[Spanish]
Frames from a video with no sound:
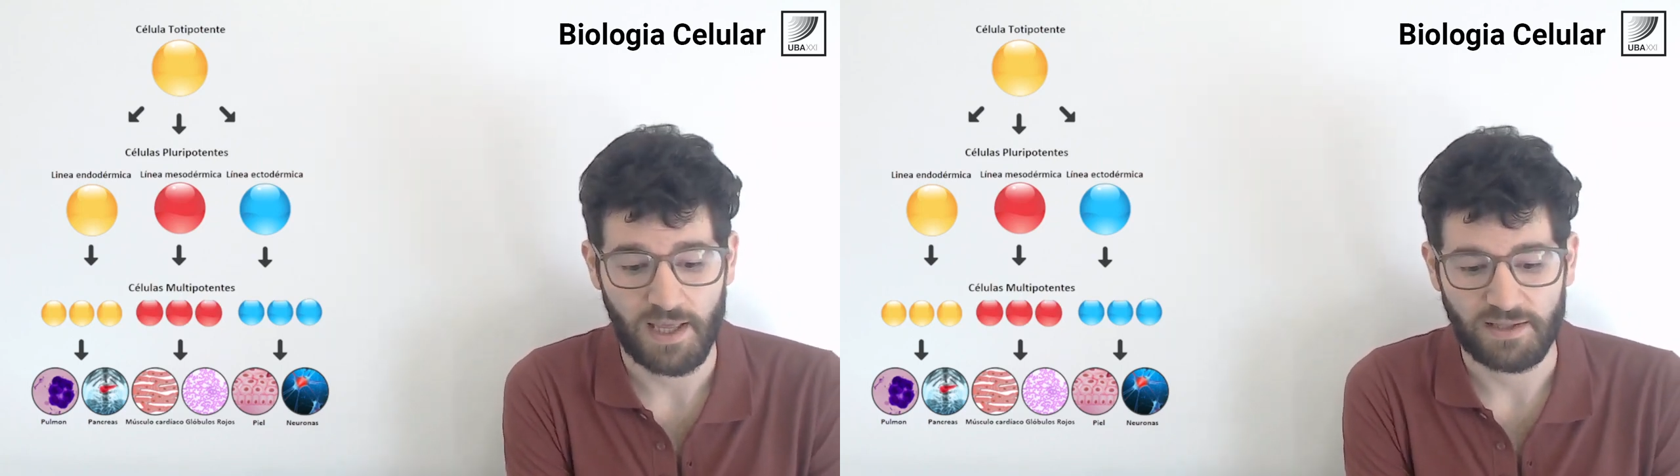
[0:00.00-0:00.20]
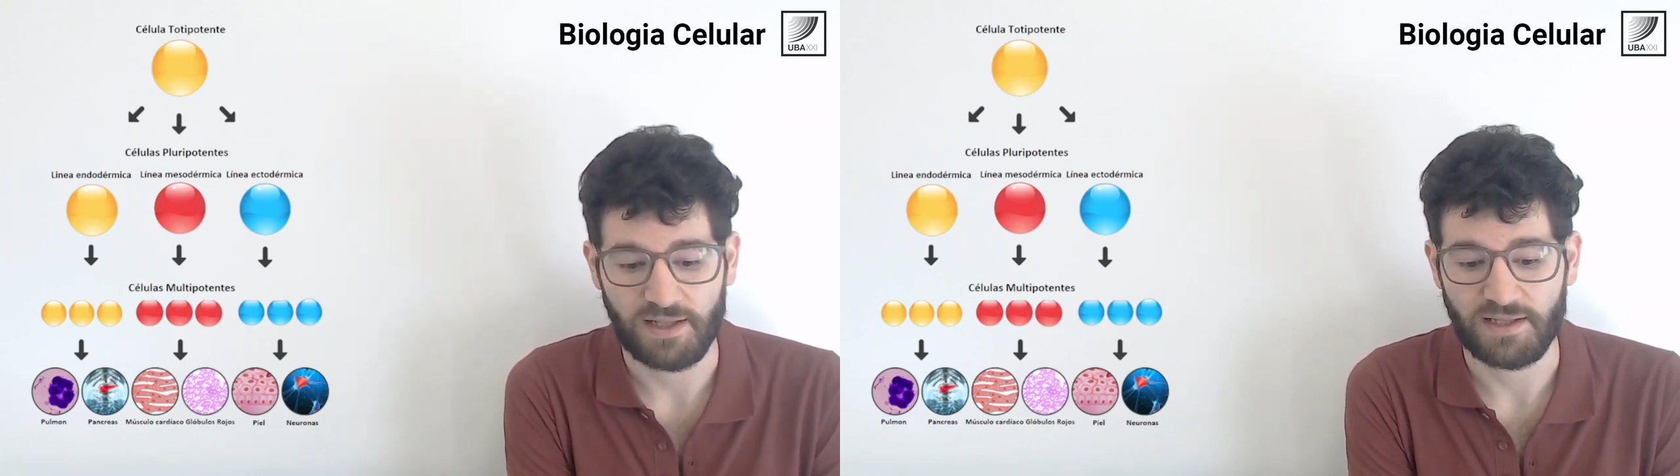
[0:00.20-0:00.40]

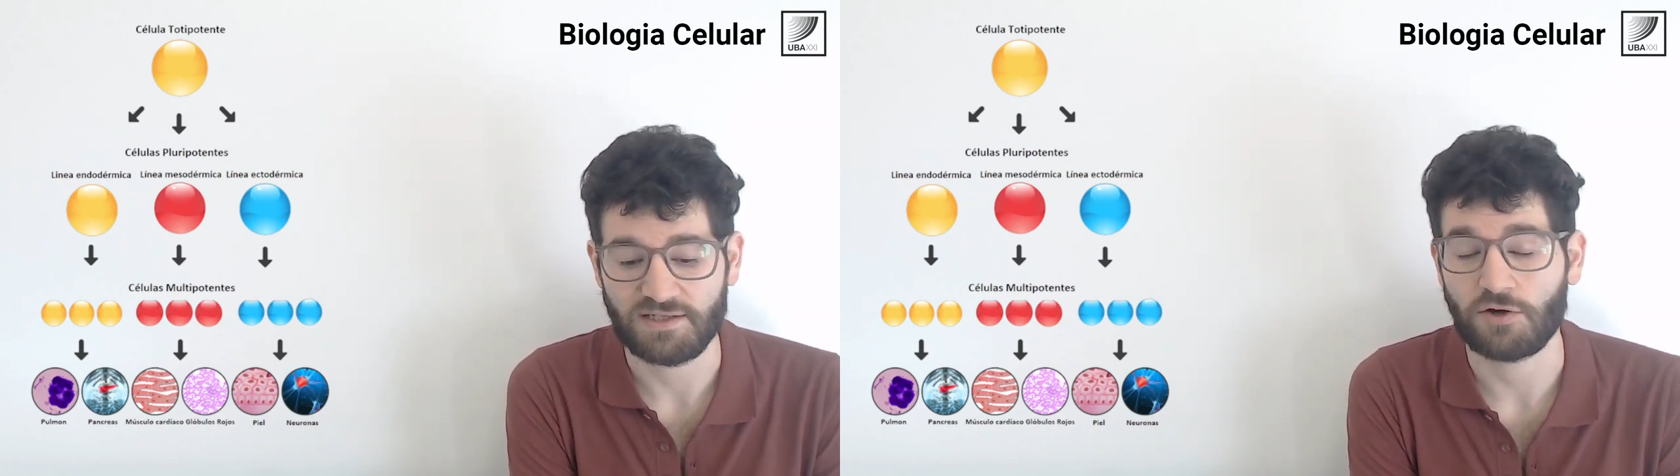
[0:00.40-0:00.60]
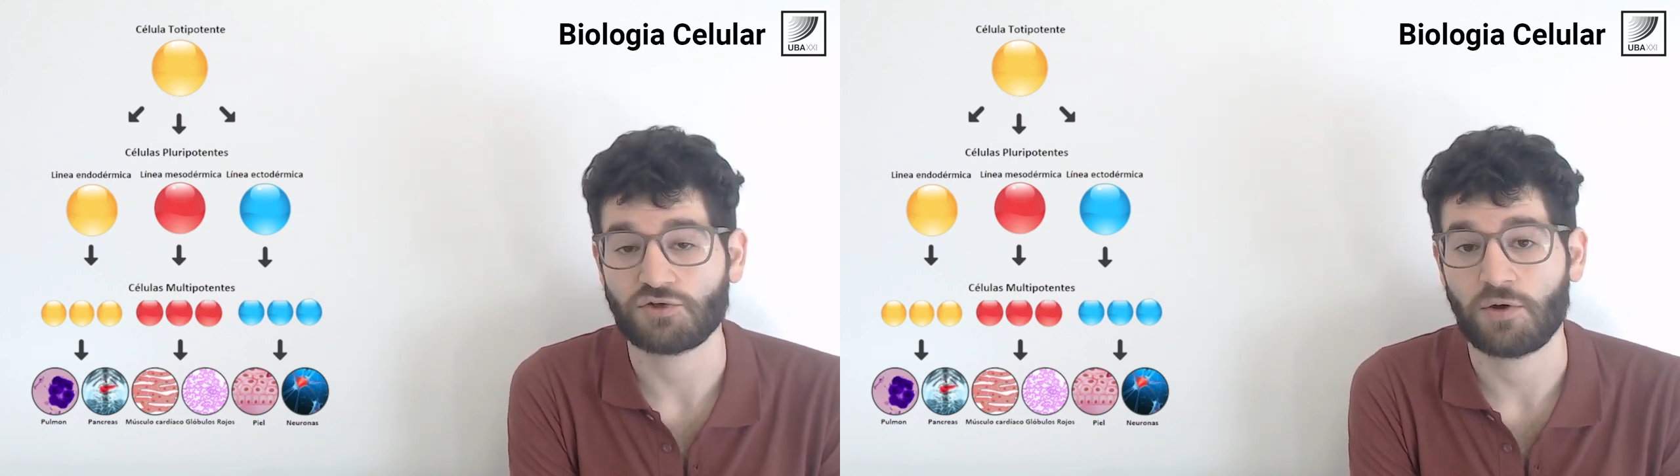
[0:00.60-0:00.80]
del
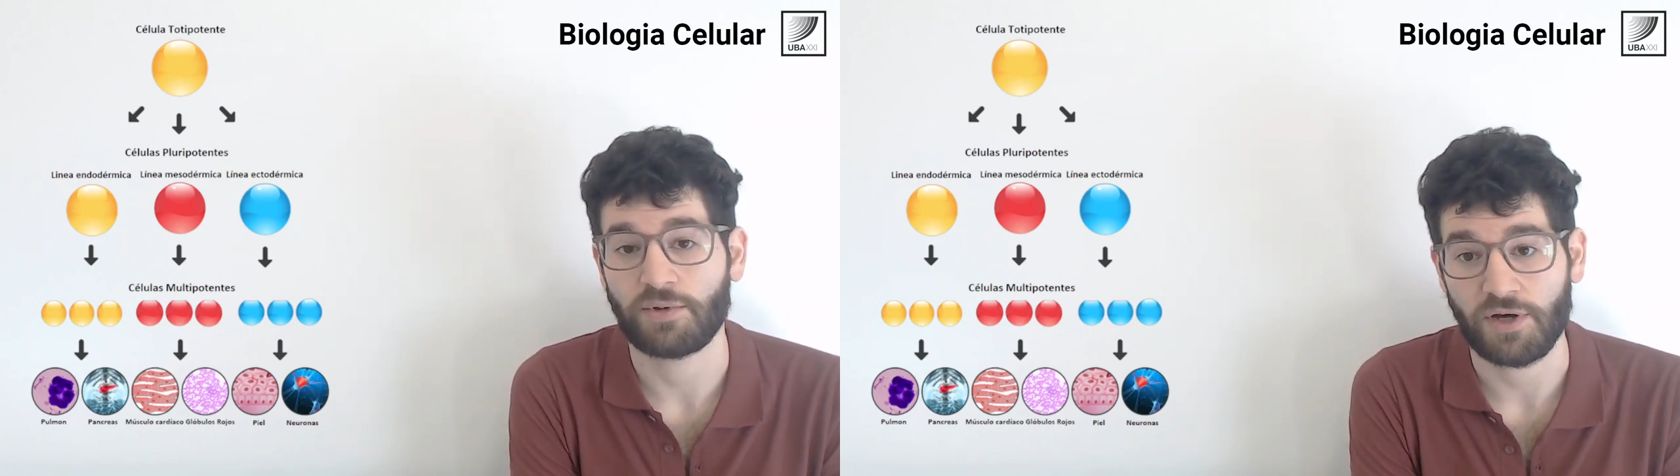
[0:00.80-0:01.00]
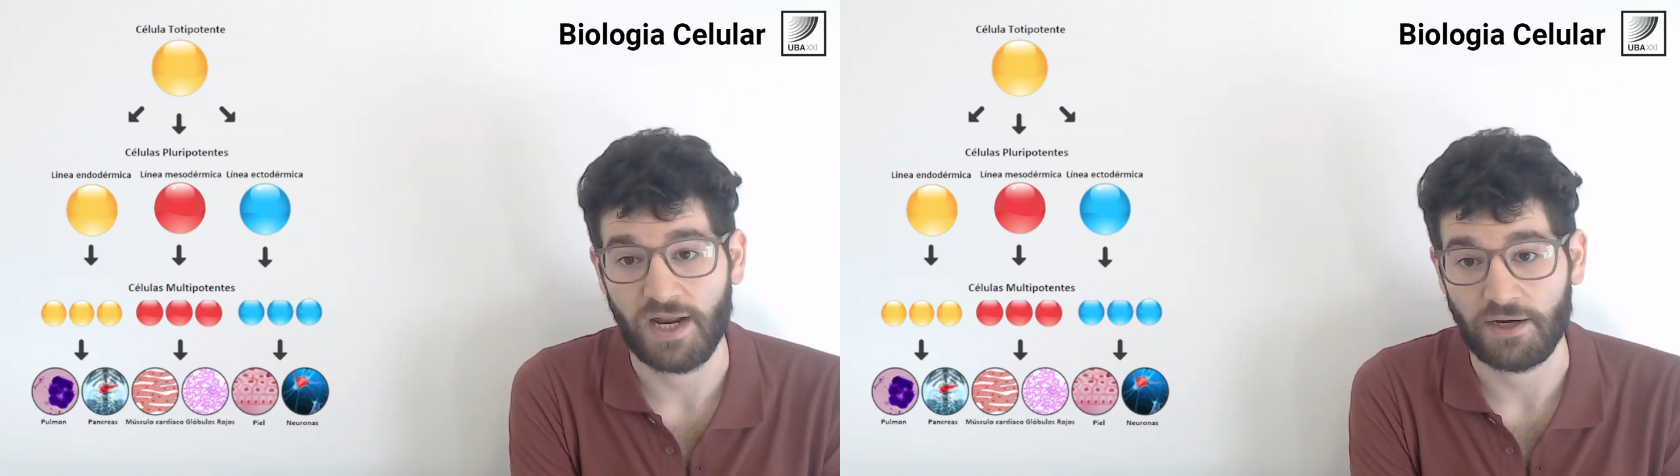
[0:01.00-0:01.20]
desarrollo
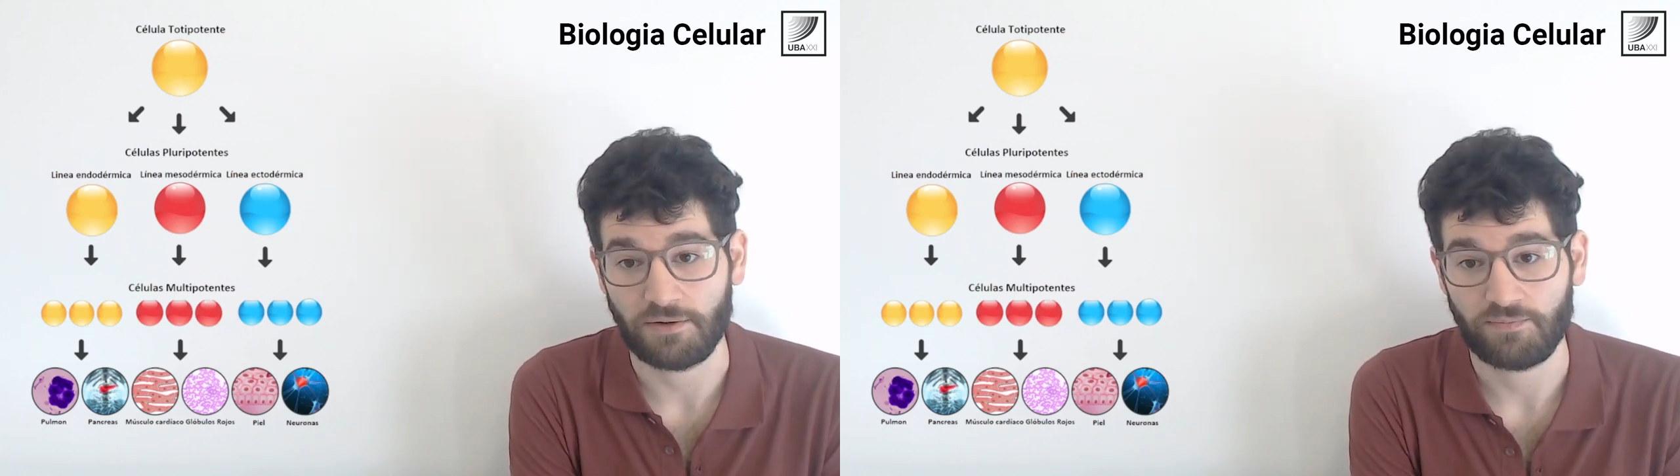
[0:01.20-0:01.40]
embrionario,